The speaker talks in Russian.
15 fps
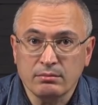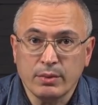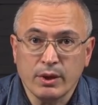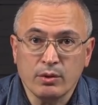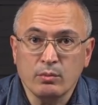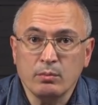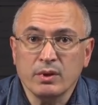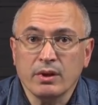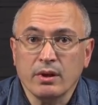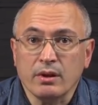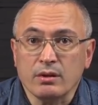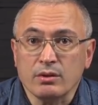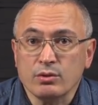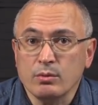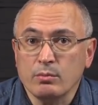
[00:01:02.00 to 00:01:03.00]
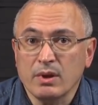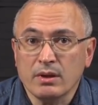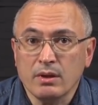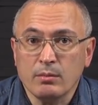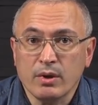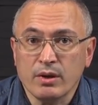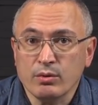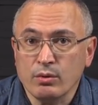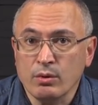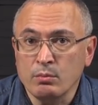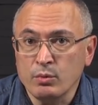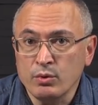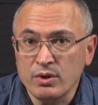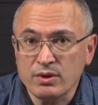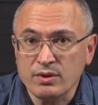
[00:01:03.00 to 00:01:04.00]
придуманный, чтобы отобрать у
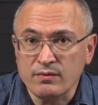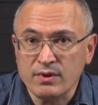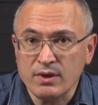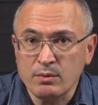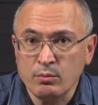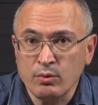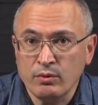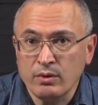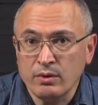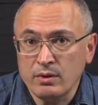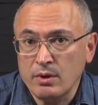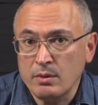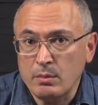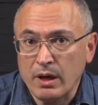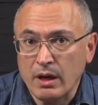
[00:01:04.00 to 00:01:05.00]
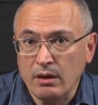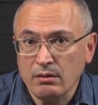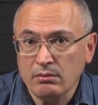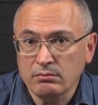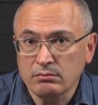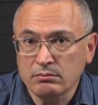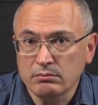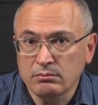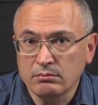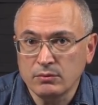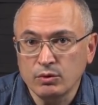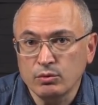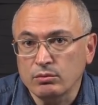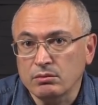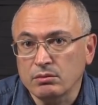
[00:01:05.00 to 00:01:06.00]
коммунистов 7 ноября.
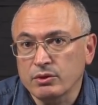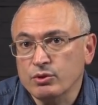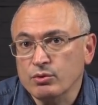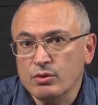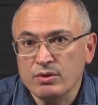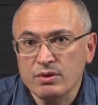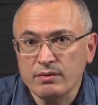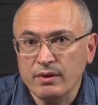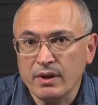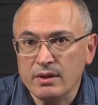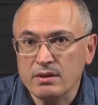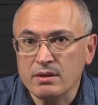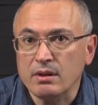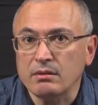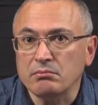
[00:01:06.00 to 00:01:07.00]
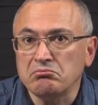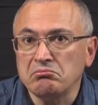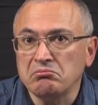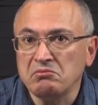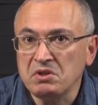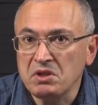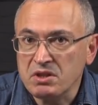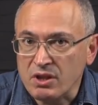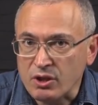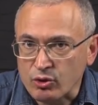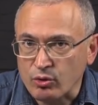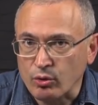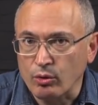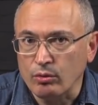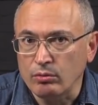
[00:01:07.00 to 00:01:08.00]
Ну и, что называется, не
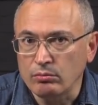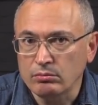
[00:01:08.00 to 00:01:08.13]
зашел.